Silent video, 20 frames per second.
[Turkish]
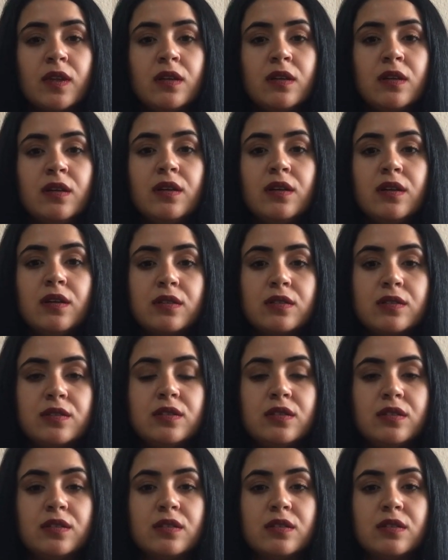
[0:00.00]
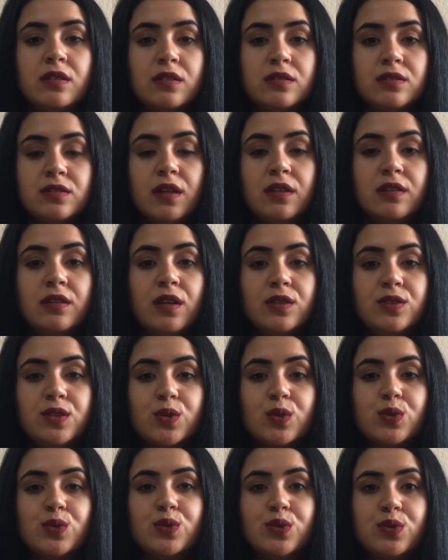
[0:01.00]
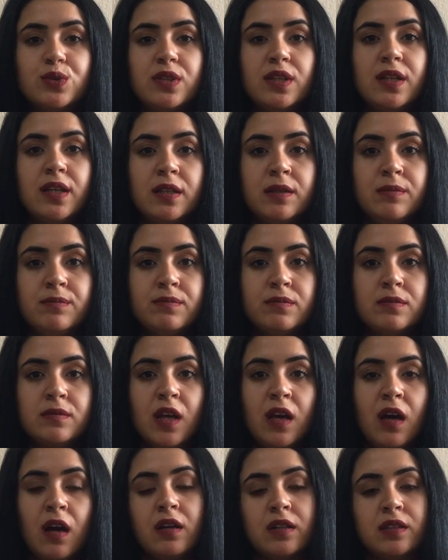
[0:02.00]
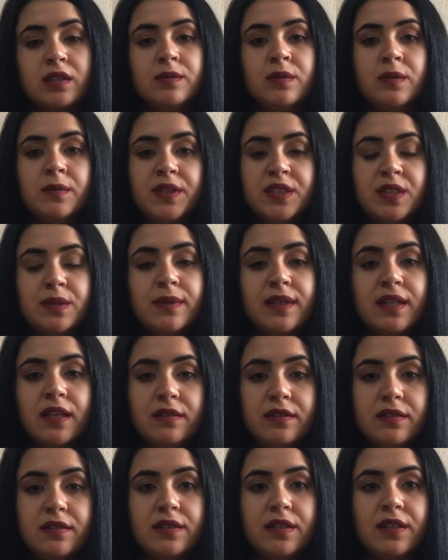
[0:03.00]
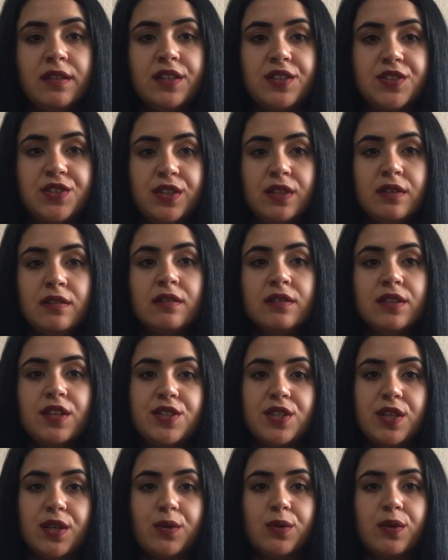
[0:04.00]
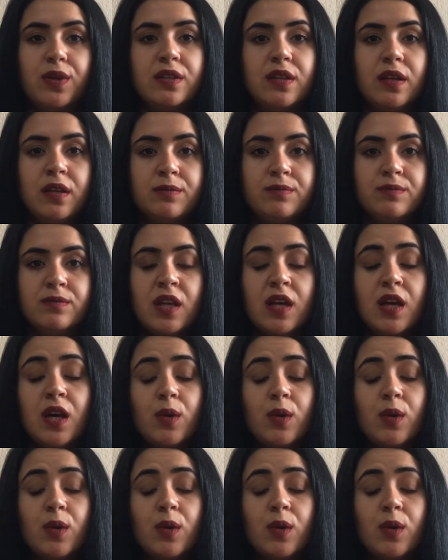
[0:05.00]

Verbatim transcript: Hey kıtır senden çok özür dilerim. Aklıma başıma getirdiğin için teşekkür ederim.